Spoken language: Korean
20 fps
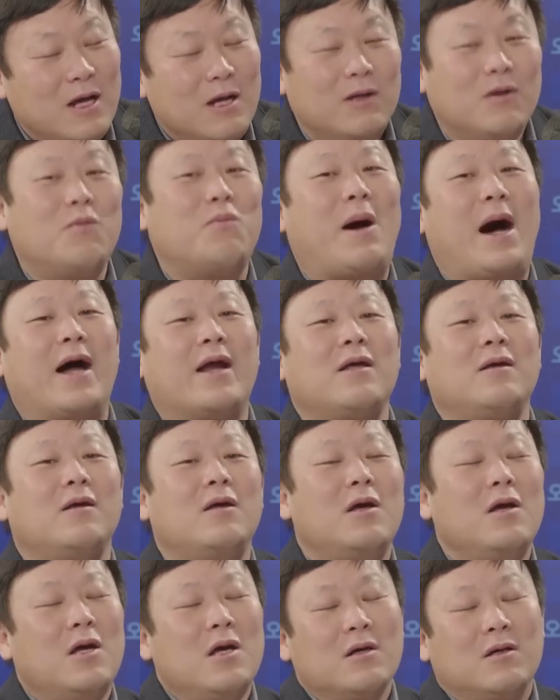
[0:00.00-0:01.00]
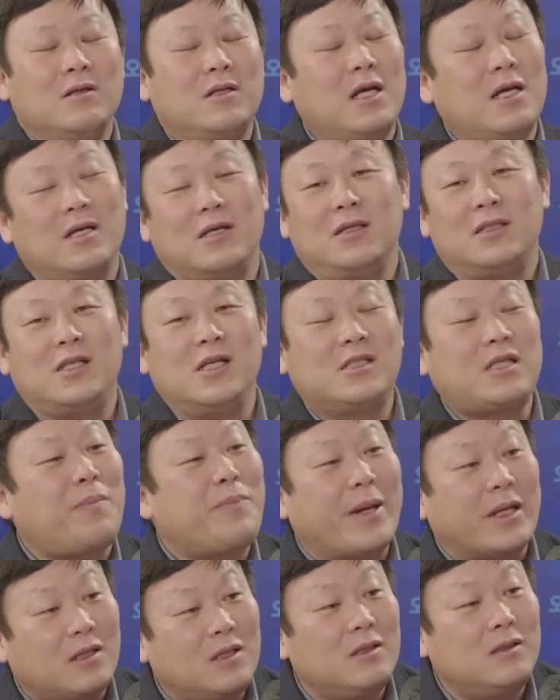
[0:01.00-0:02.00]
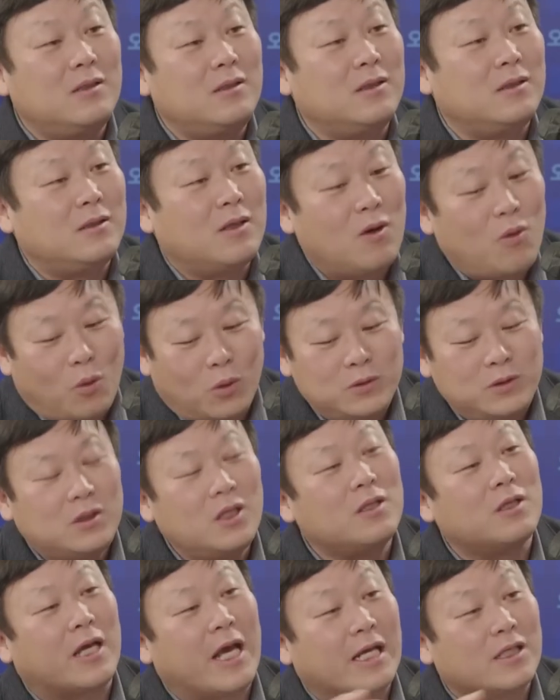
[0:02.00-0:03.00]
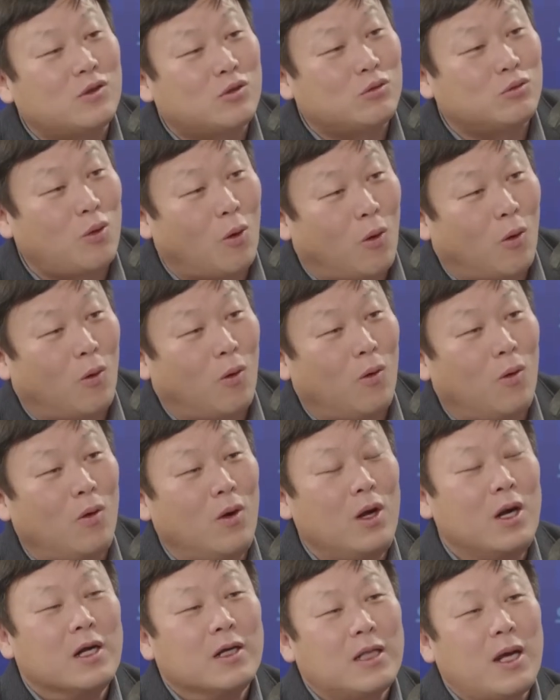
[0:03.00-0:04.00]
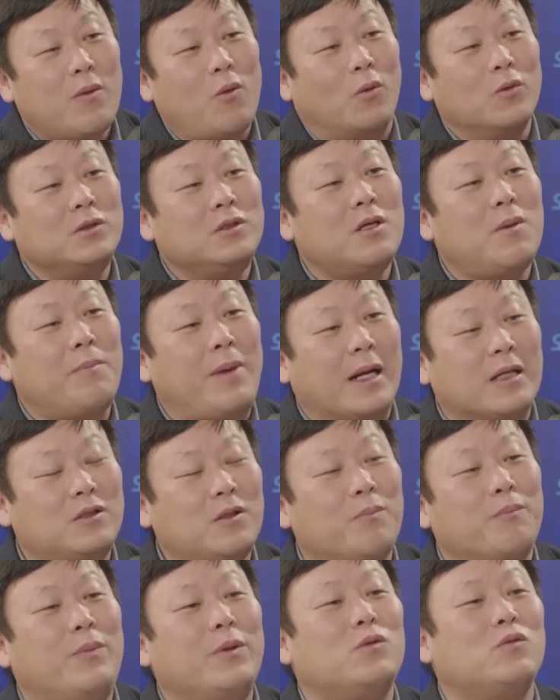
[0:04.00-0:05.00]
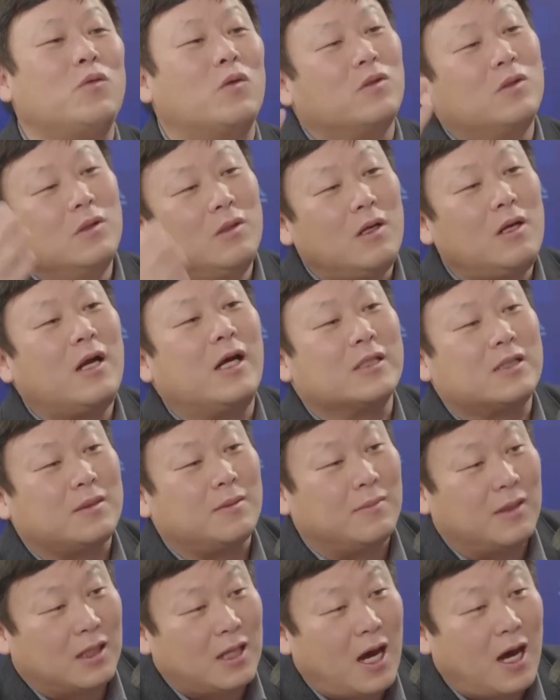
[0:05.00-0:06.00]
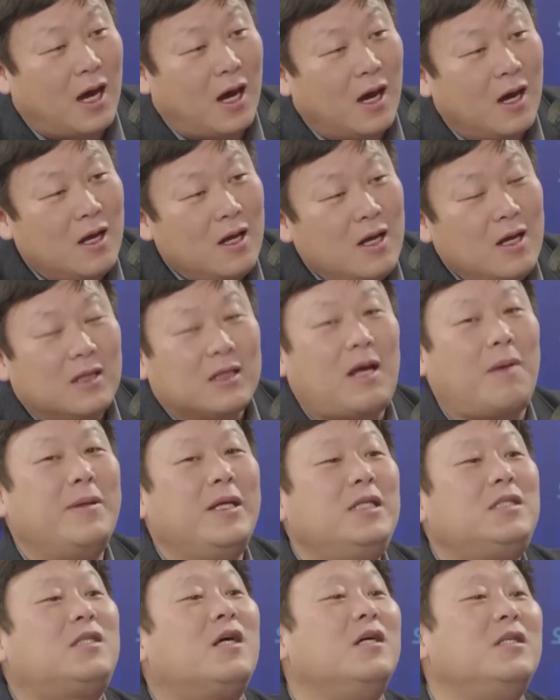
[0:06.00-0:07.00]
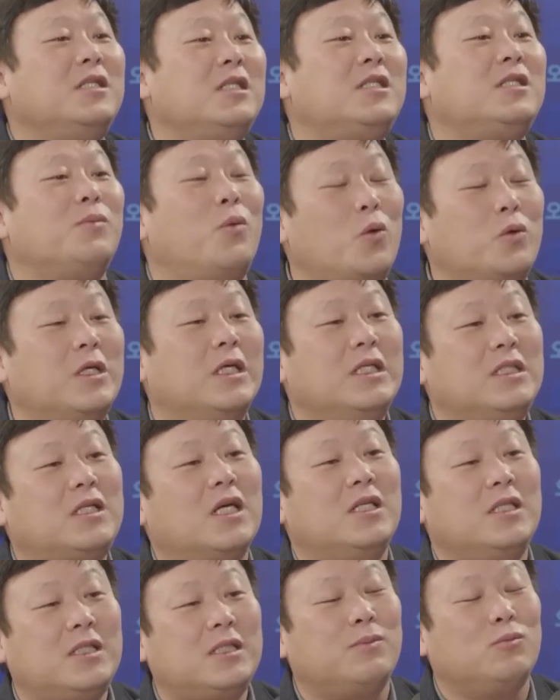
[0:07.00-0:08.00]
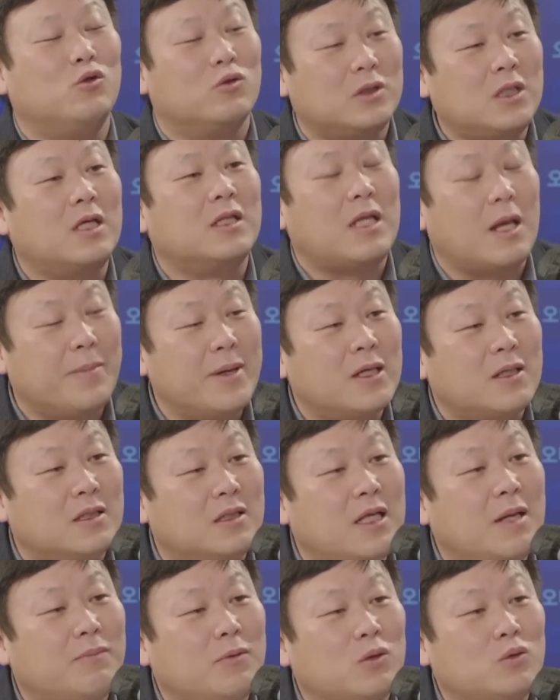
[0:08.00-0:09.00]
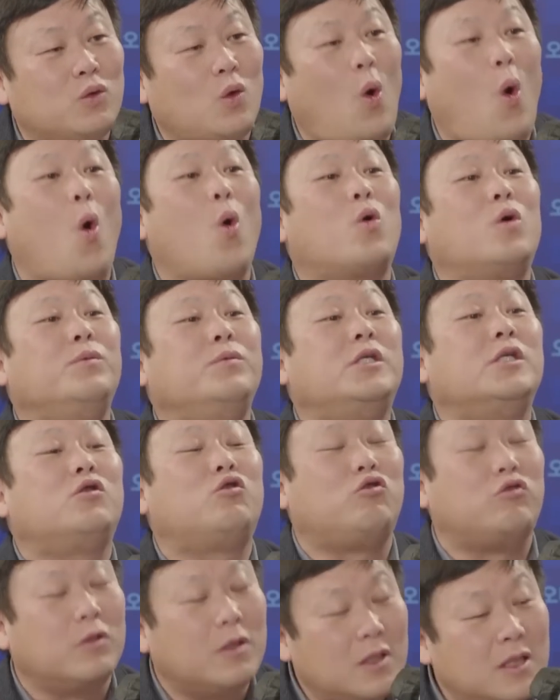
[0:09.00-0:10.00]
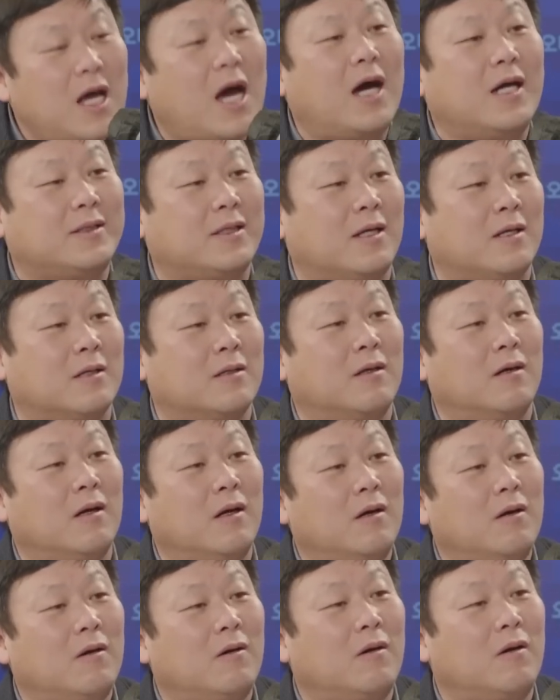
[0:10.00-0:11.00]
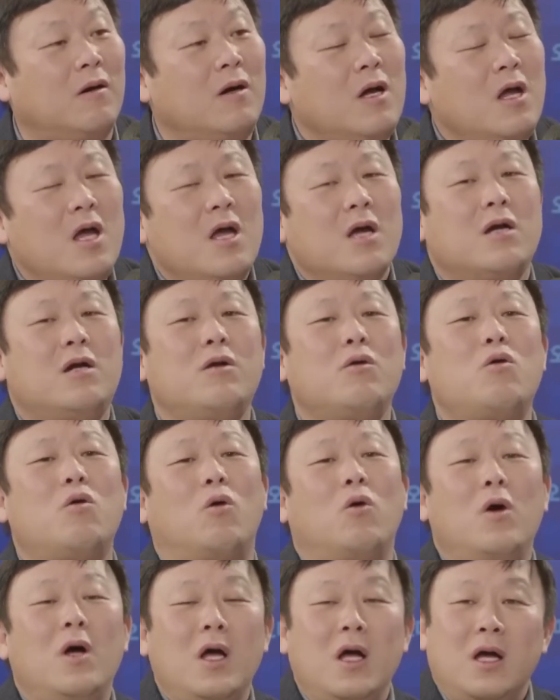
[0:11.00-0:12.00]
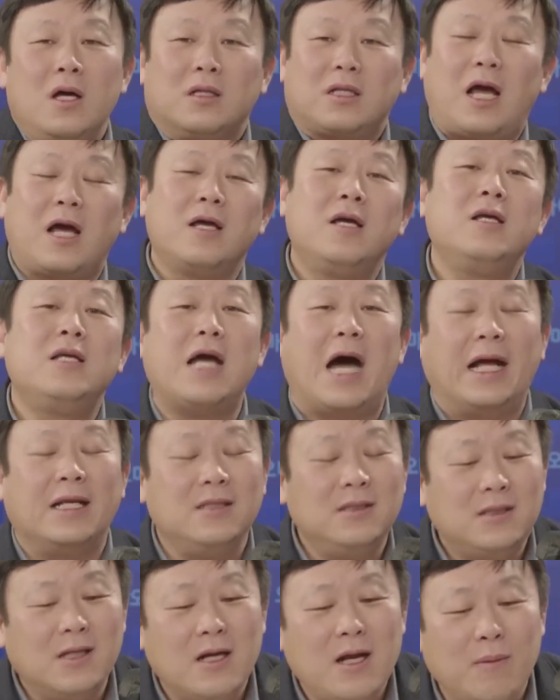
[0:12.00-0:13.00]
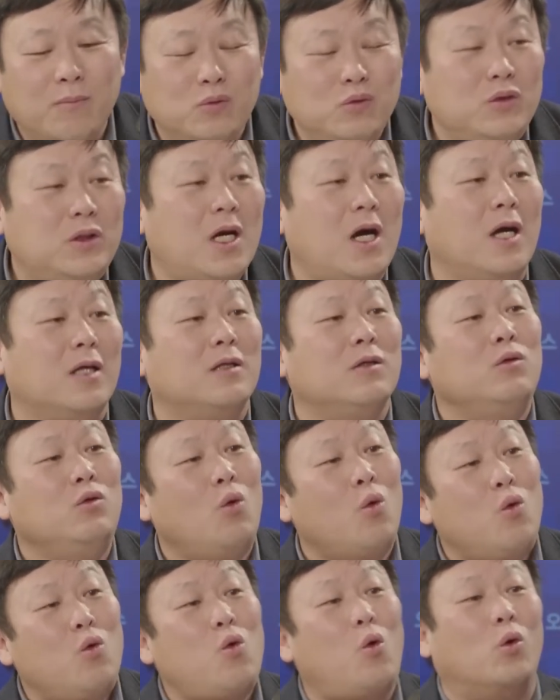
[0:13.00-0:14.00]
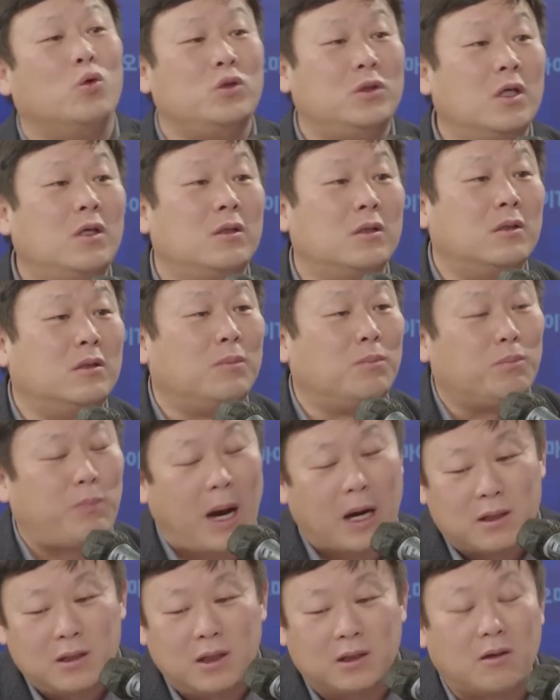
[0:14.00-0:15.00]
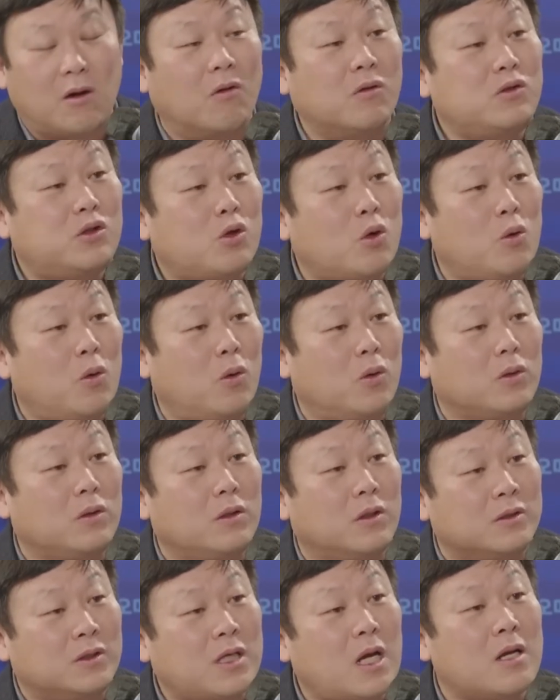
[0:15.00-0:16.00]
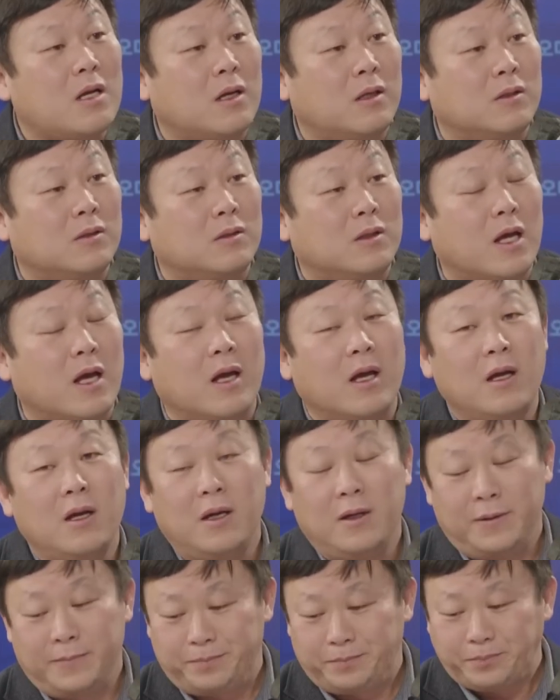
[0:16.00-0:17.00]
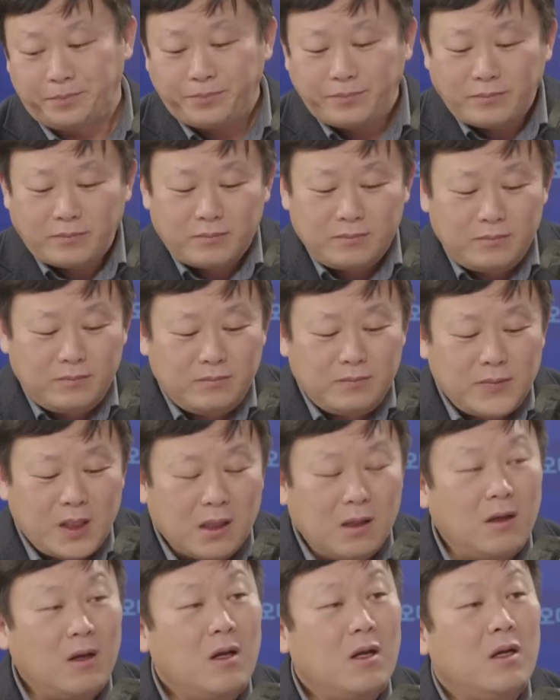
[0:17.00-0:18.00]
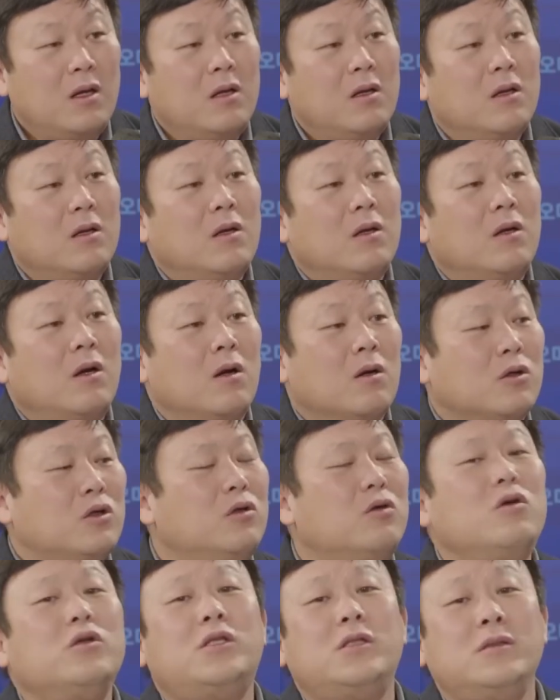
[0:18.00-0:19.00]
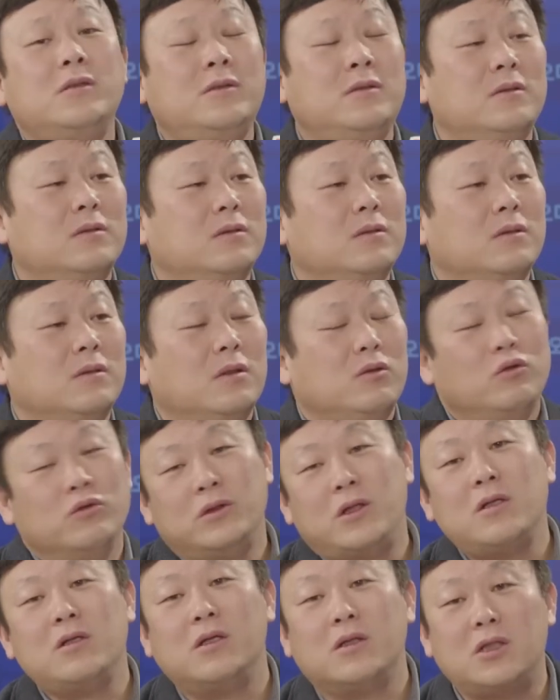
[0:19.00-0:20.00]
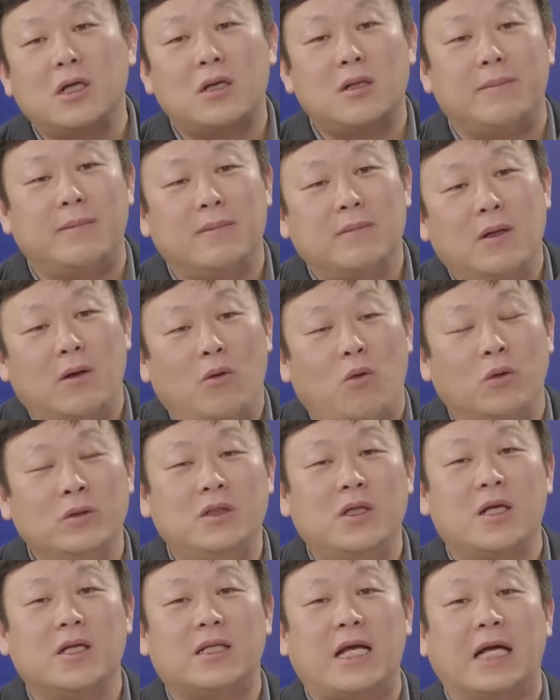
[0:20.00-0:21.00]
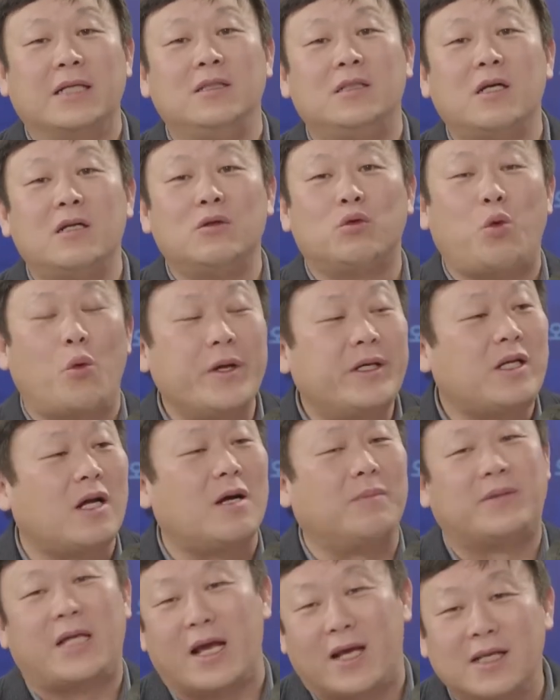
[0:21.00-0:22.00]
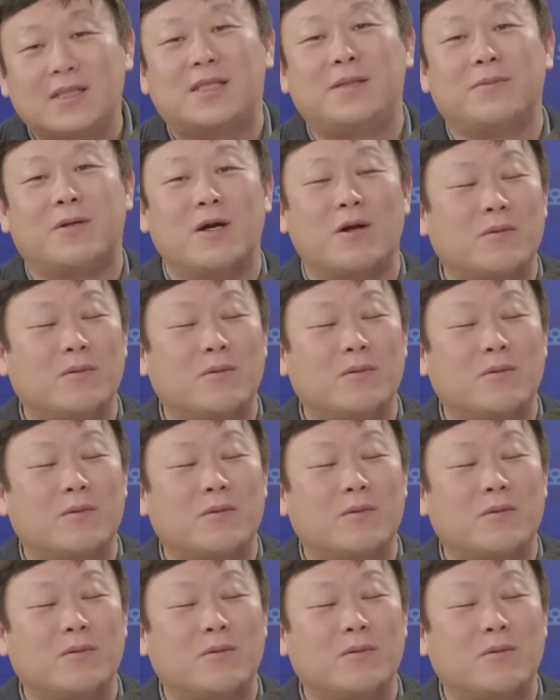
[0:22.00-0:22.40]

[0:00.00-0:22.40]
이거 말이 근데 실제 팩트는 온전 개수도 그다음에 온전 발전 비중도 늘어났습니다. 네. 다만 2025년, 2026년 되면 그때부터 조금씩 음. 줄여나가자는 거예요. 그리고 당연히 안전에 문제가 있는 노후 온전은 박근혜 때 억지로 연장해놨는데 안전을 제일 우선시해야죠. 그것은 지금. 네. 윤석열처럼 네. 온전에서 안전은 도외시라면 되겠습니까?